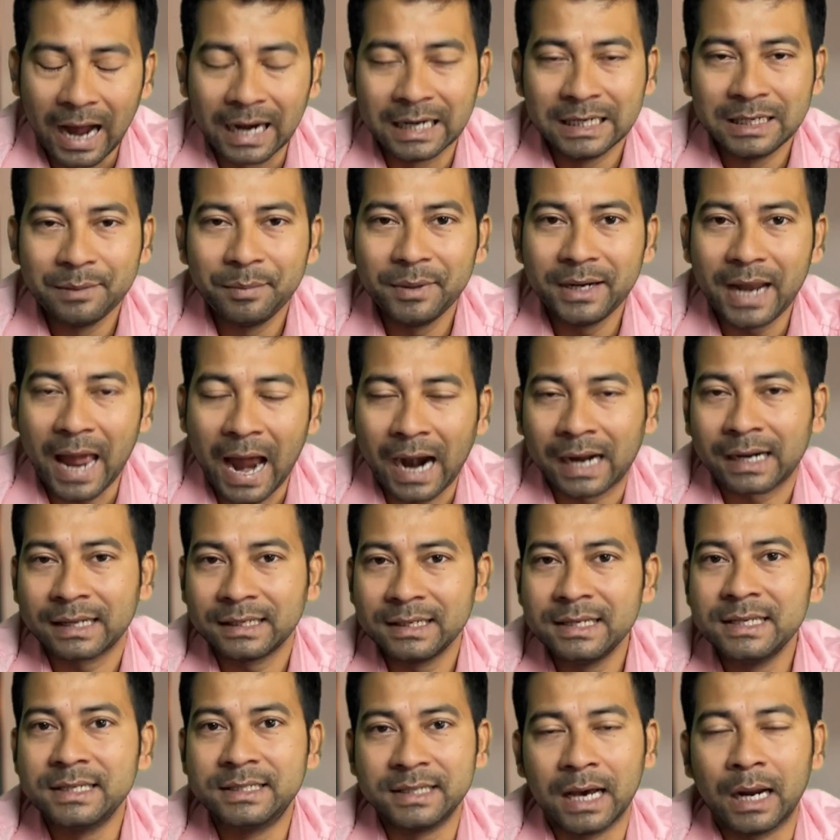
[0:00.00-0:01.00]
আলটিমেট একটা
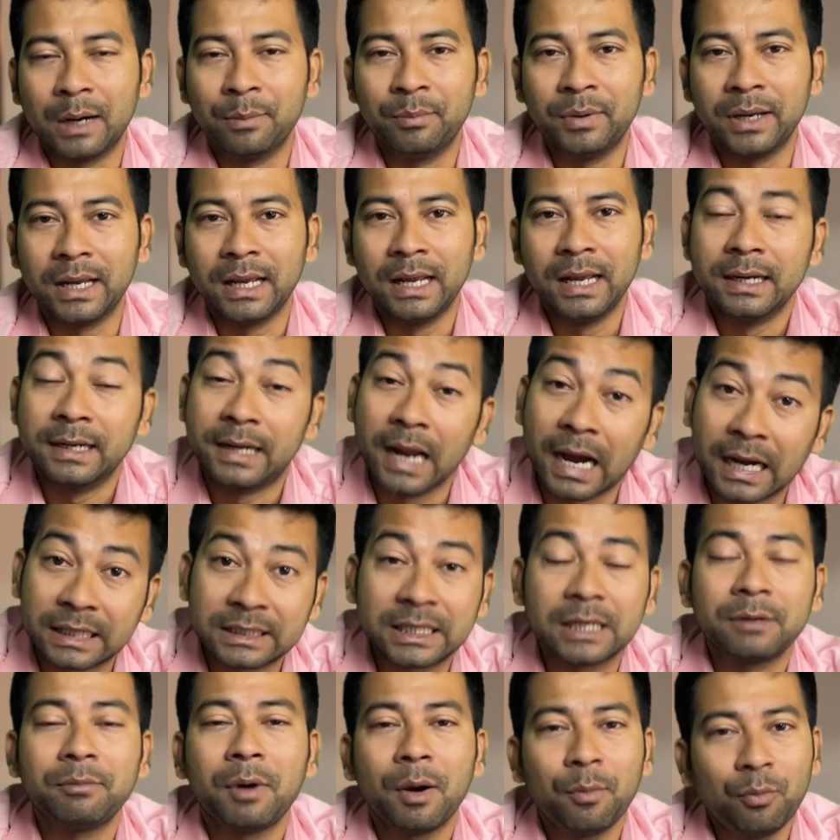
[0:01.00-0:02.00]
জিনিস জানবে
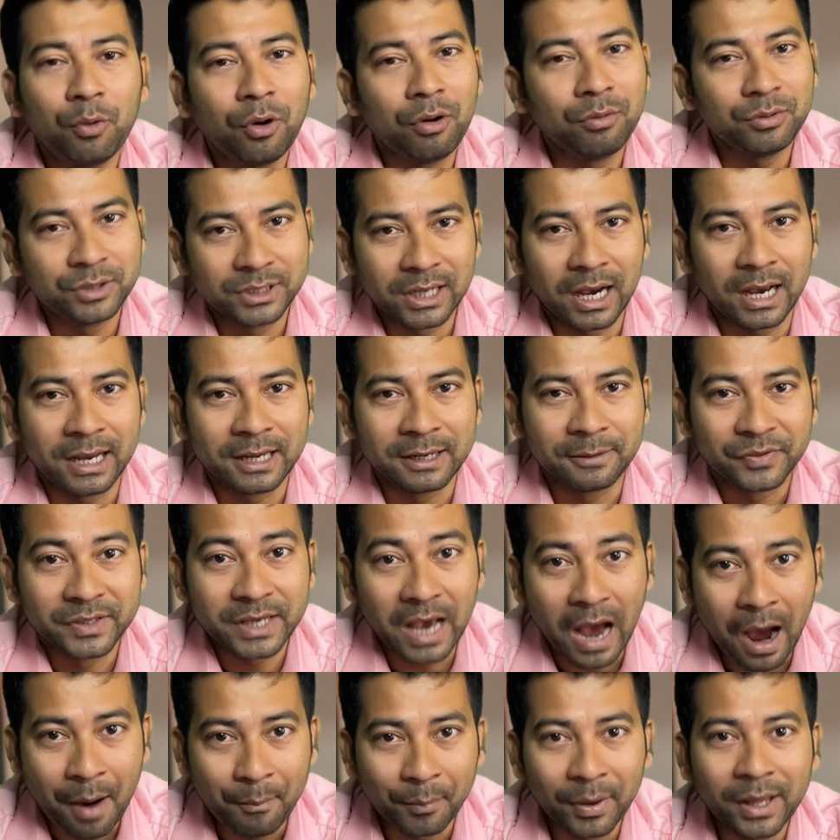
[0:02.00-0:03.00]
ডাক্তারবাবুরাও চাই
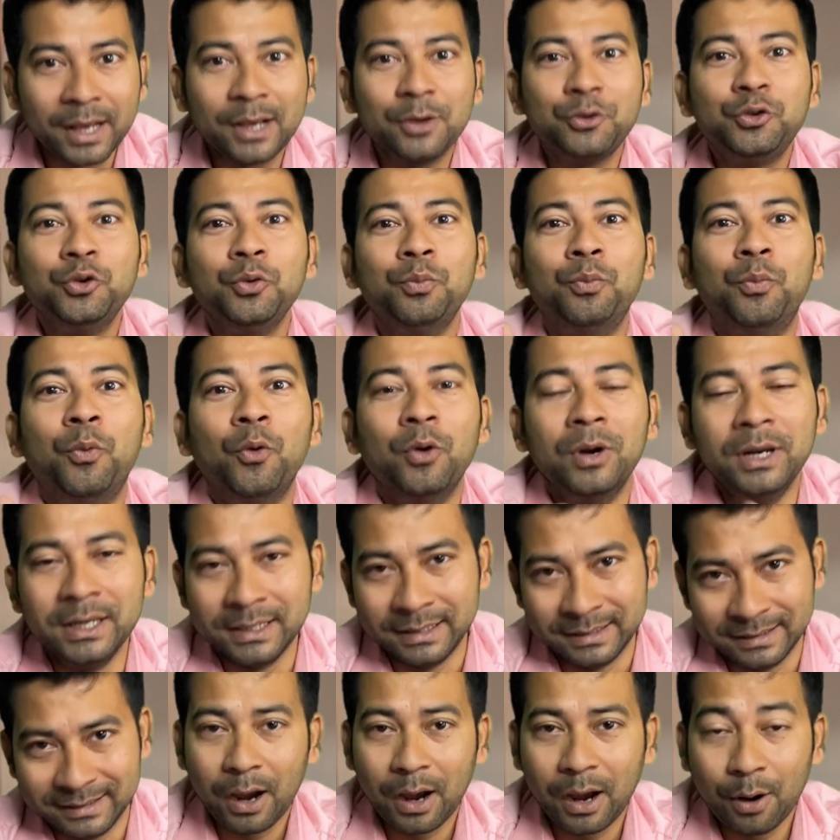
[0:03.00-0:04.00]
যে আমরা কিছু
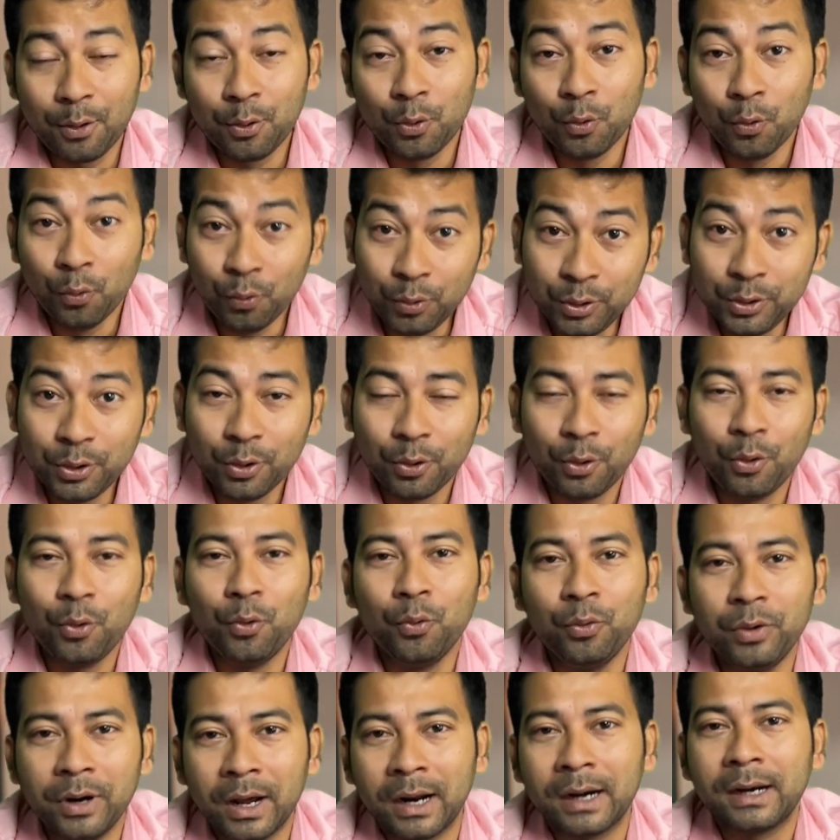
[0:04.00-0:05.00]
বলি কারণ উনিও
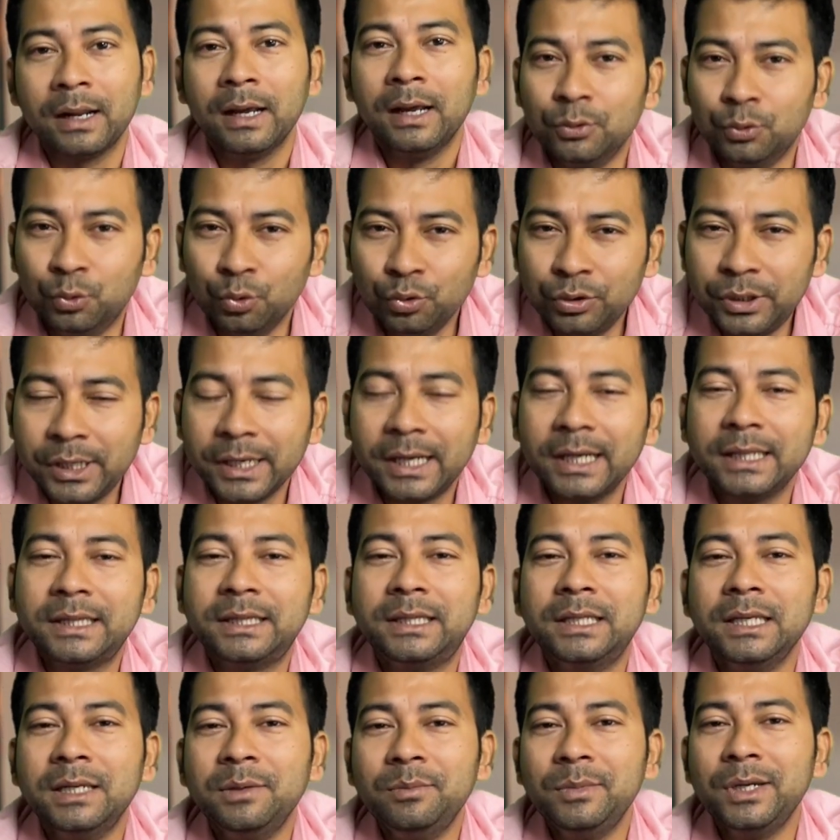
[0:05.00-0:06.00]
উনার দু থেকে
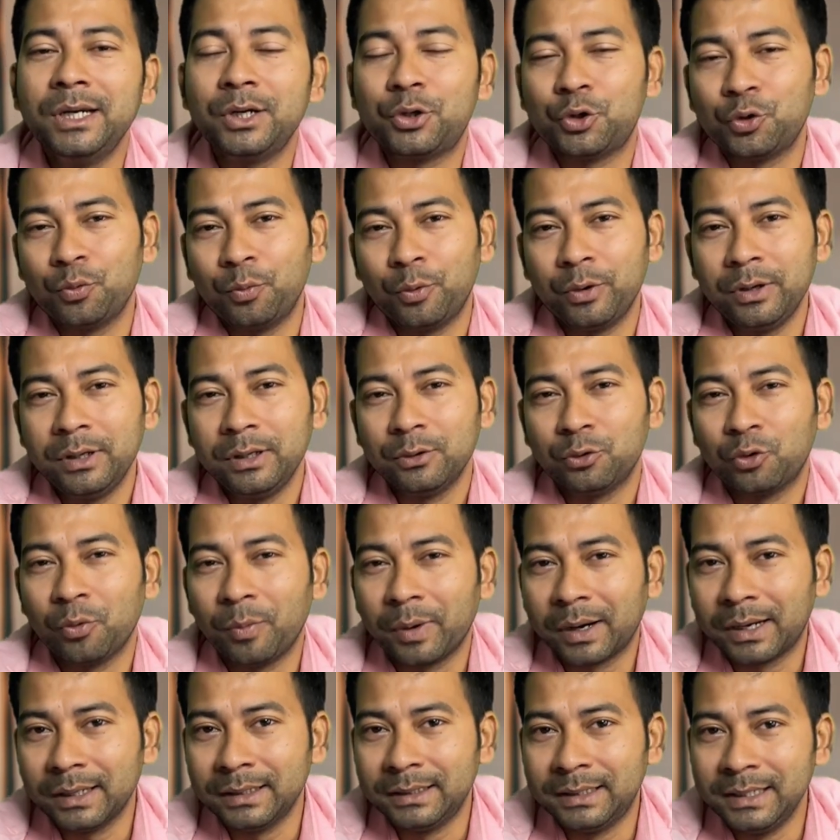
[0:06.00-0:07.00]
তিন মিনিট সময়
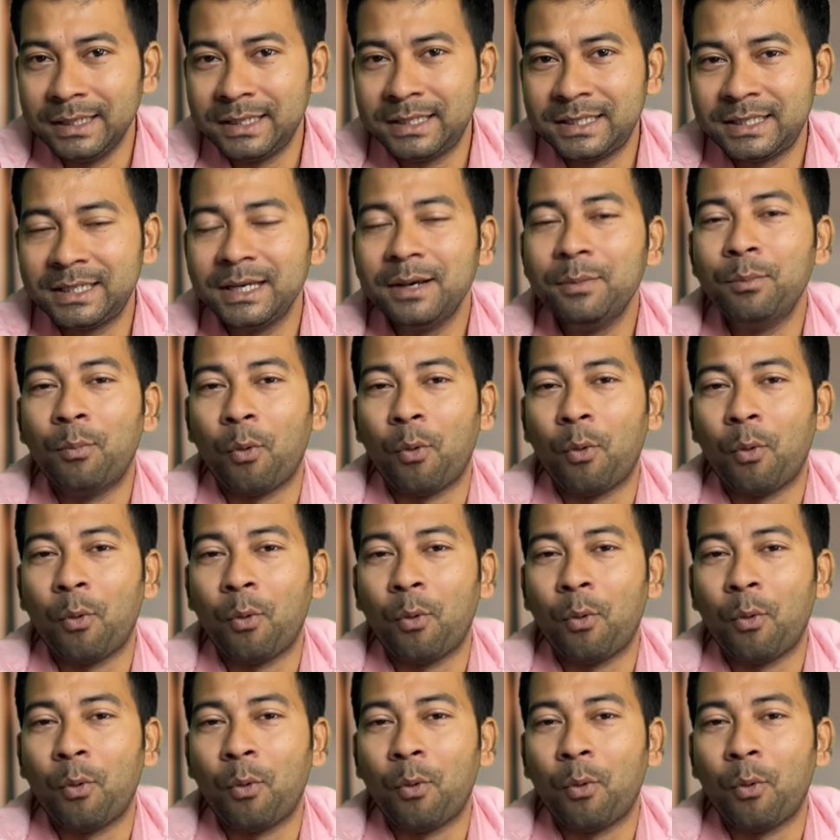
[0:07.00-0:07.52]
তোমাকে দিচ্ছে